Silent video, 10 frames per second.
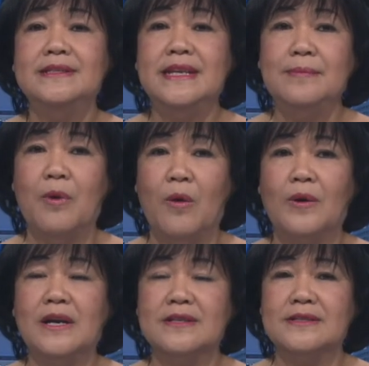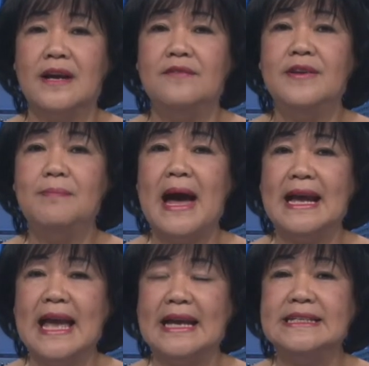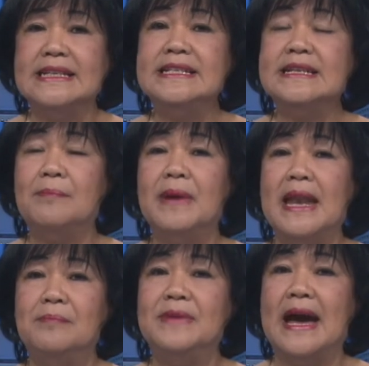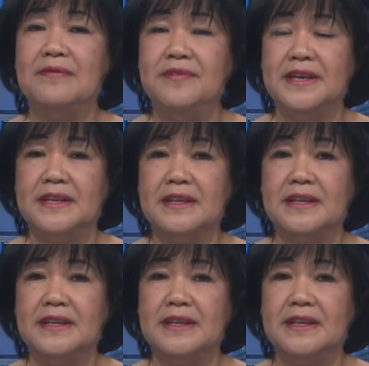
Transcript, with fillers: chi bộ cơ sở với 3.915 đảng viên.